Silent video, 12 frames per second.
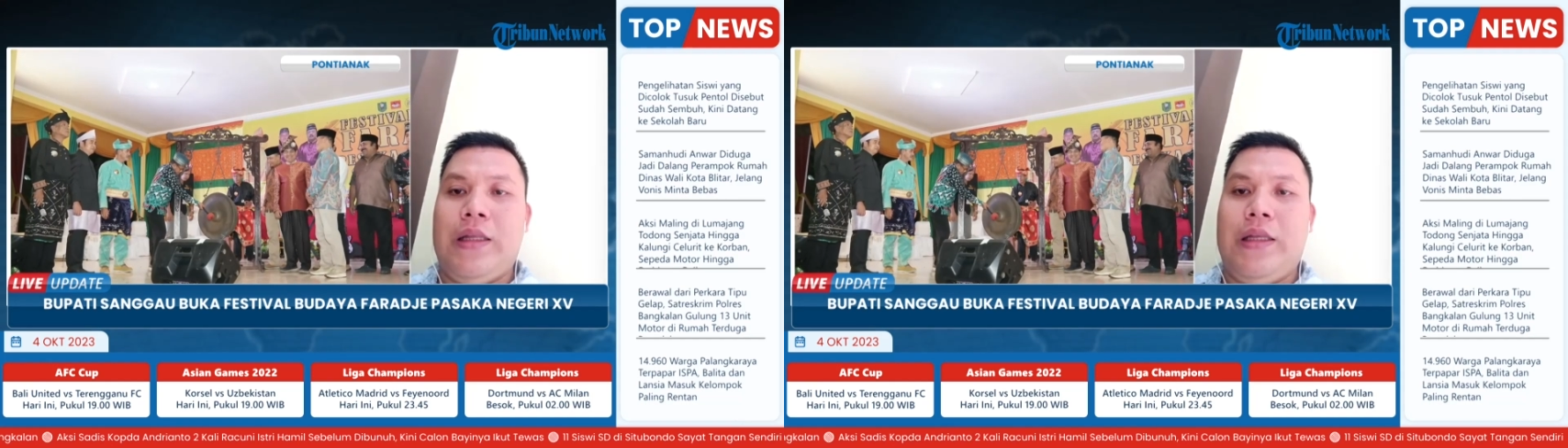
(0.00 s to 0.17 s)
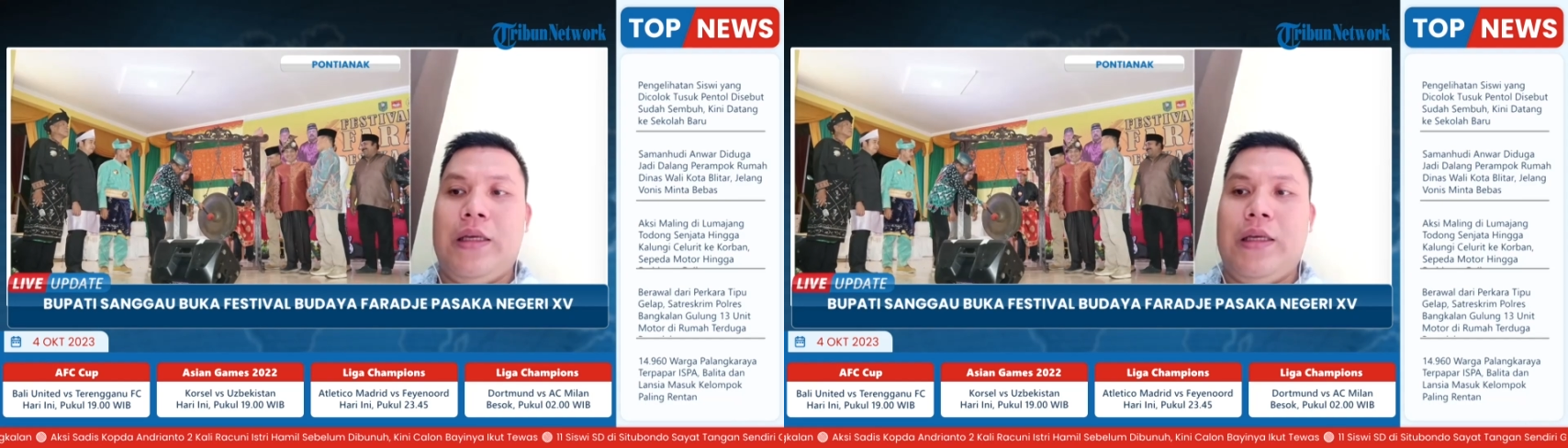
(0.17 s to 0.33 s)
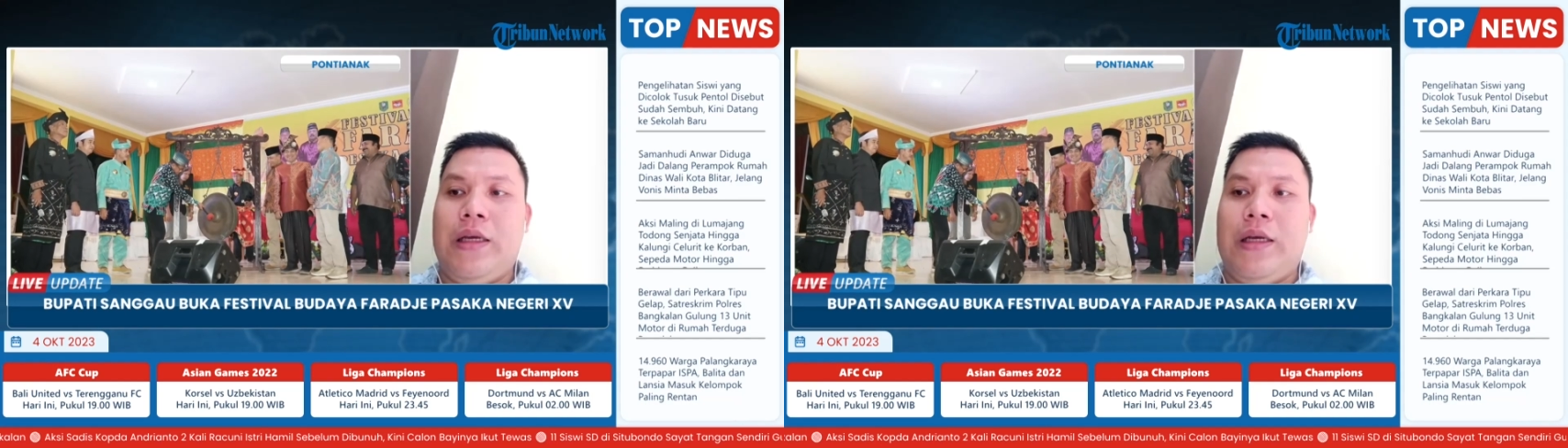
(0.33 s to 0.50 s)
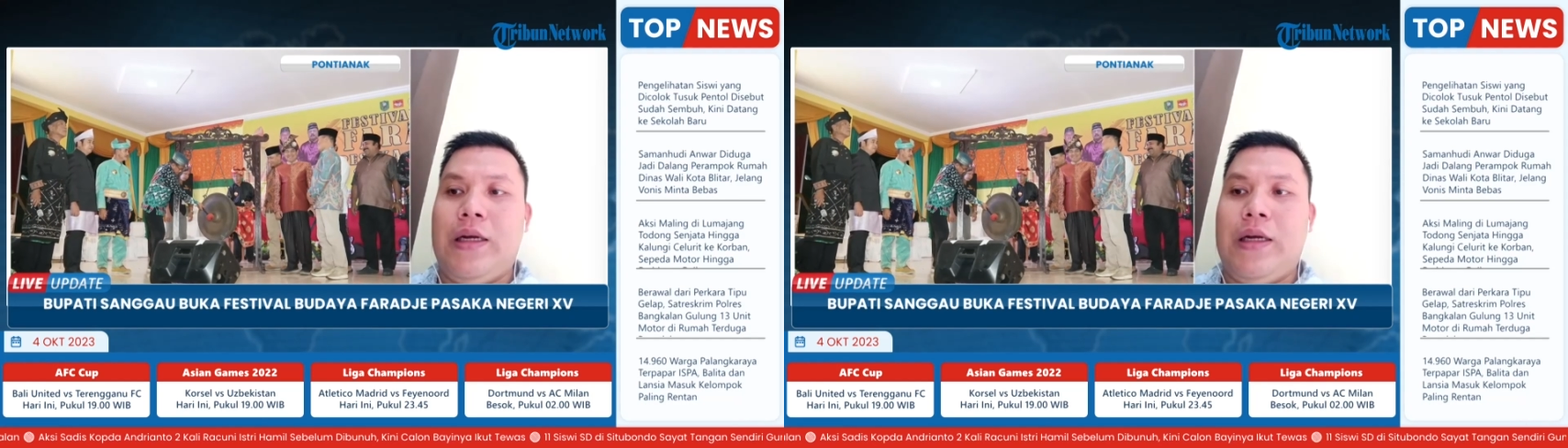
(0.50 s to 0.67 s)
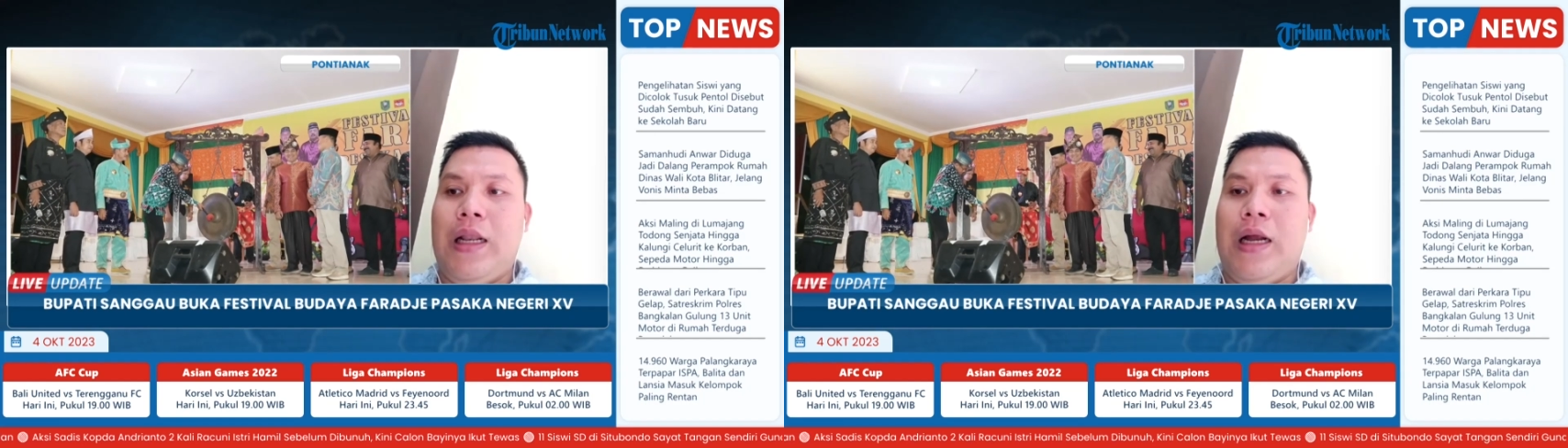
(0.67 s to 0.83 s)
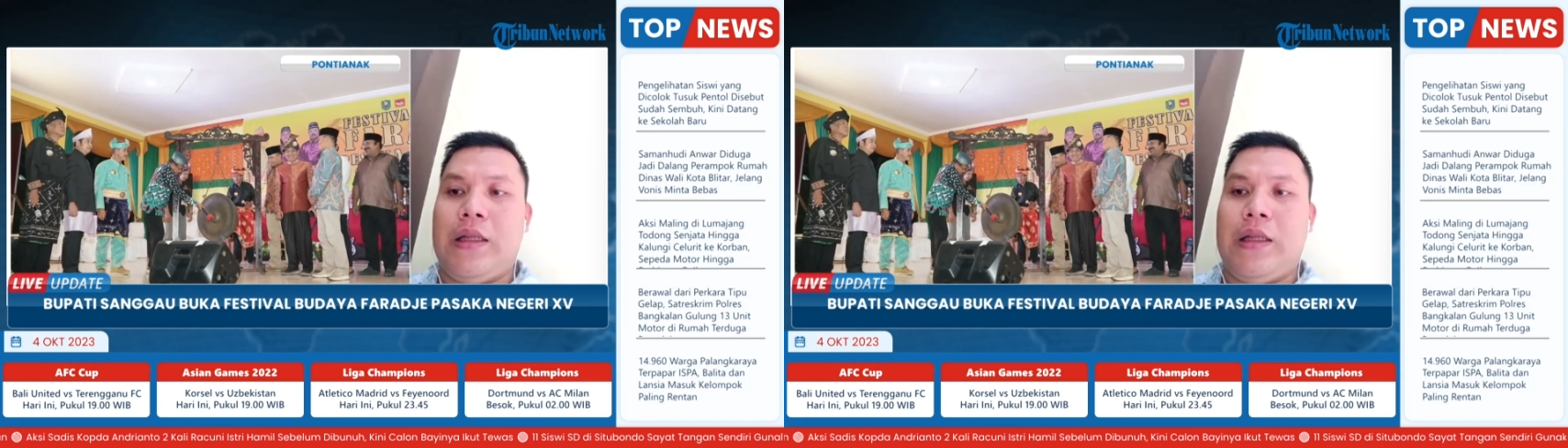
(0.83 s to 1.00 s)

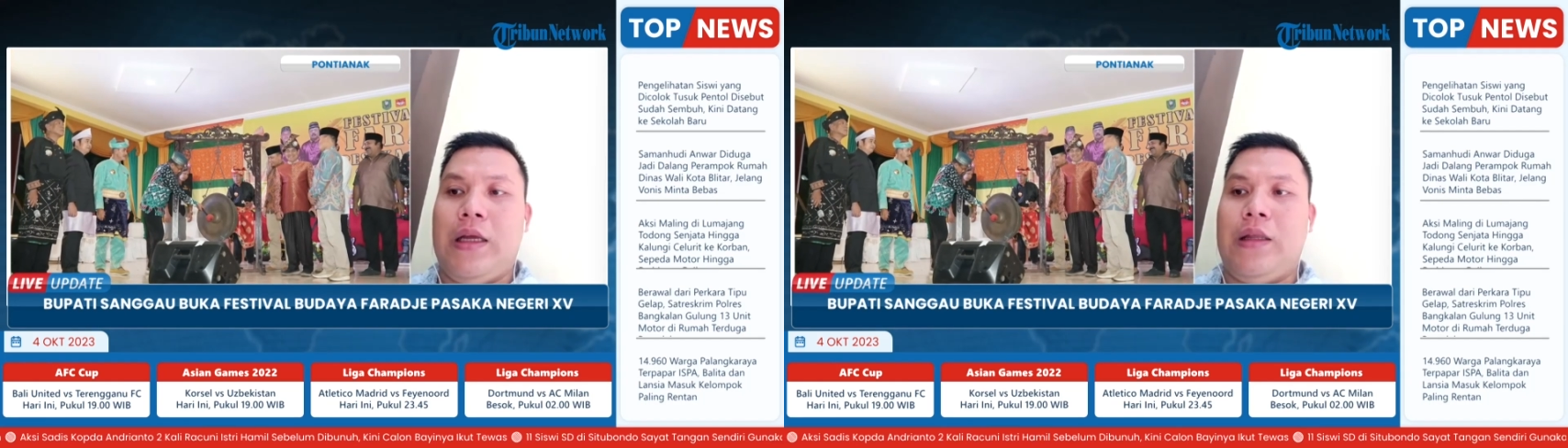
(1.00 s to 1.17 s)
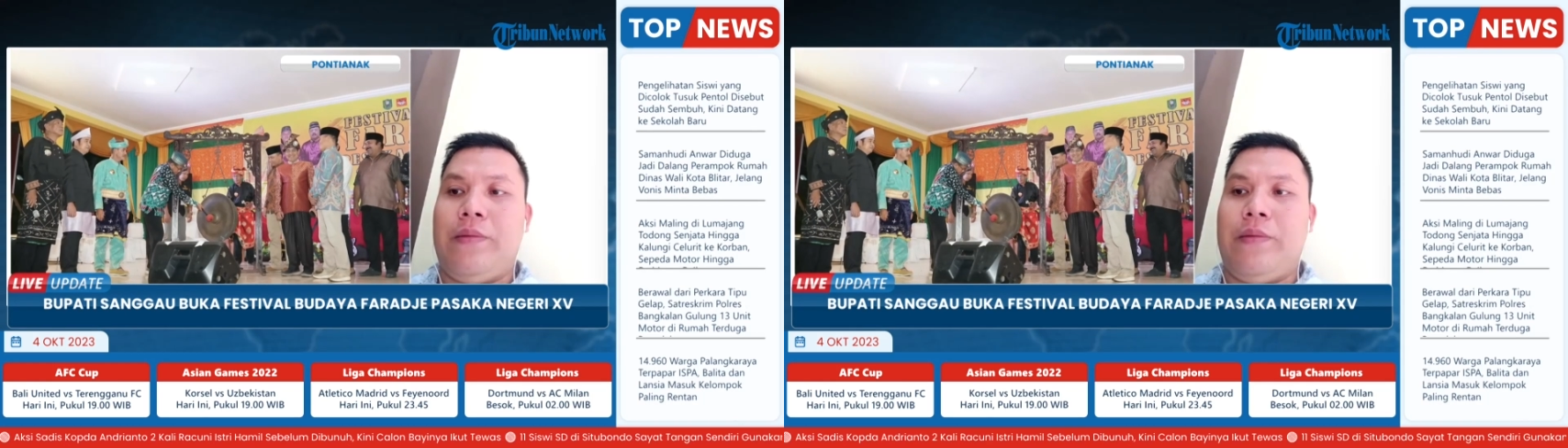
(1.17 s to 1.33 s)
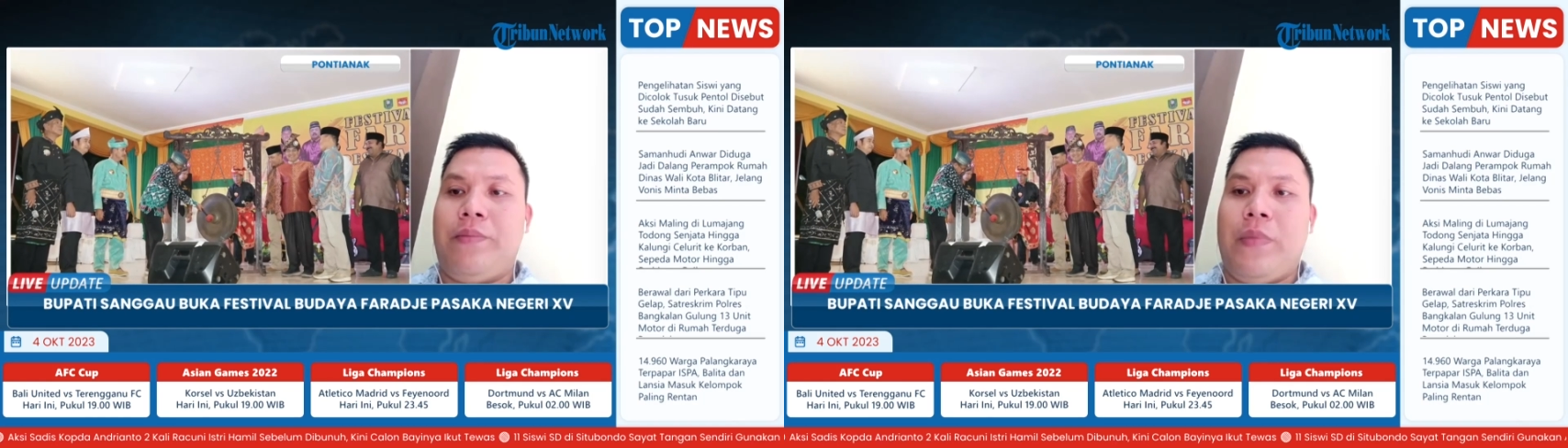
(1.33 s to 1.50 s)
digelar dan